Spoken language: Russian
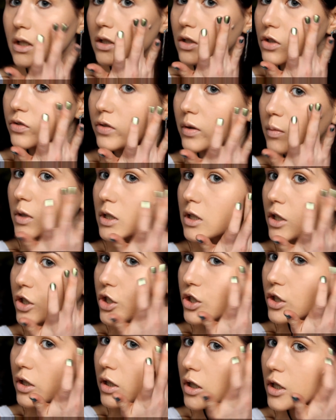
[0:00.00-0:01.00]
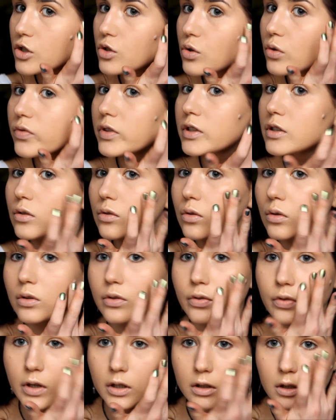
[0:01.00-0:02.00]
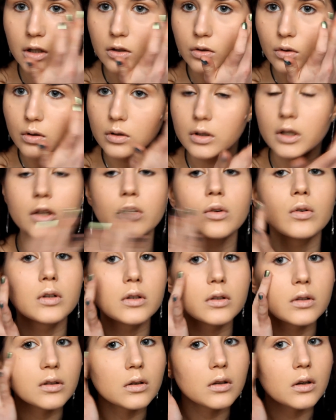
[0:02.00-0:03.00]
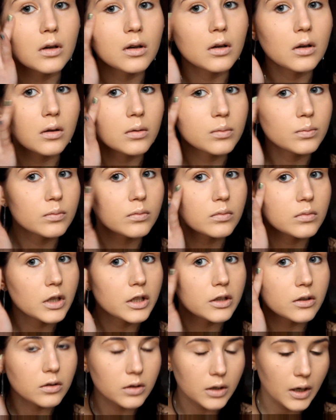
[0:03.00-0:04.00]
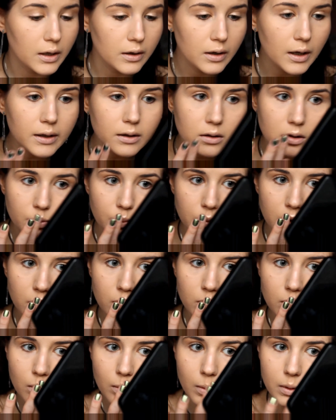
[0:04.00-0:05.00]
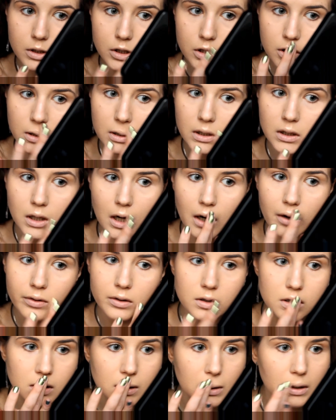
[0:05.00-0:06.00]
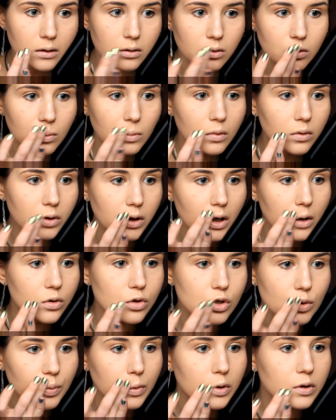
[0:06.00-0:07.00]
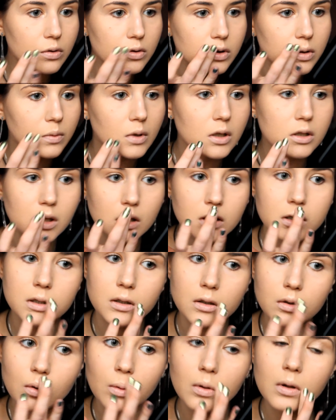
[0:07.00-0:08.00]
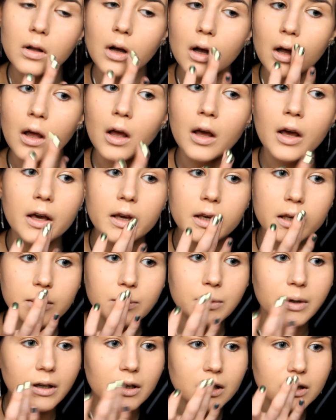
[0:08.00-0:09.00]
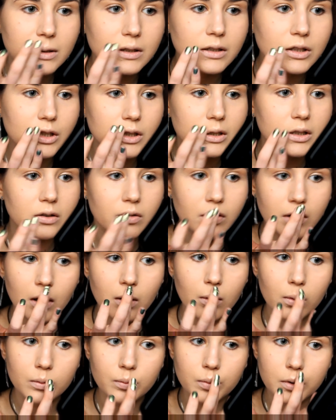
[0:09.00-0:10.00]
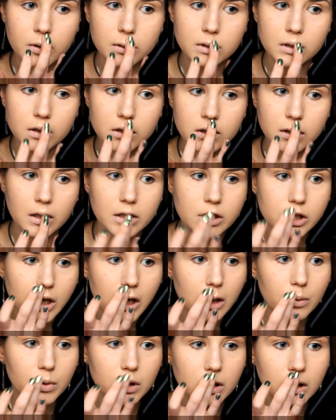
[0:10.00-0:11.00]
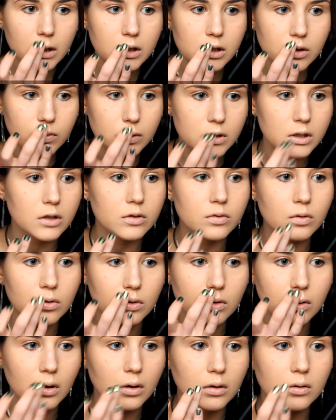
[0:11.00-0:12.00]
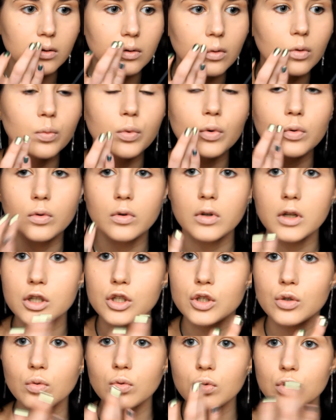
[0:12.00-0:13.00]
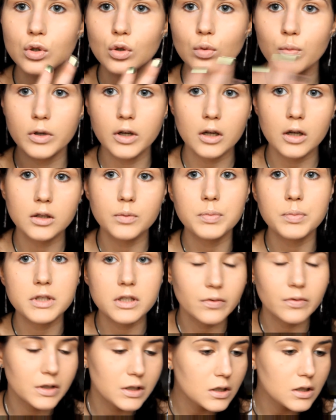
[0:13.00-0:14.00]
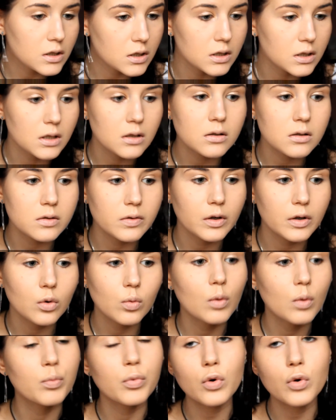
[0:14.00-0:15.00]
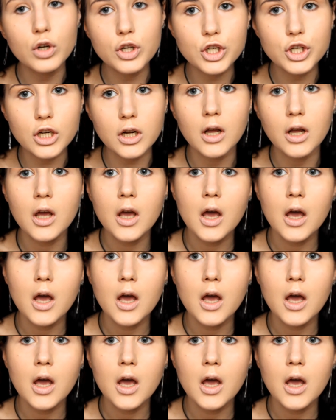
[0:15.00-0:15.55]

надеюсь, вам достаточно хорошо виден тот эффект, который дает э, этот хайлайтер. Мне он очень сильно нравится, но я уже пользуюсь им достаточно долго. И мне кажется, честно говоря, он просто нескончаемый. Также вот здесь вот на губу наношу, чтобы как-то подсветить и сделать свои губы больше.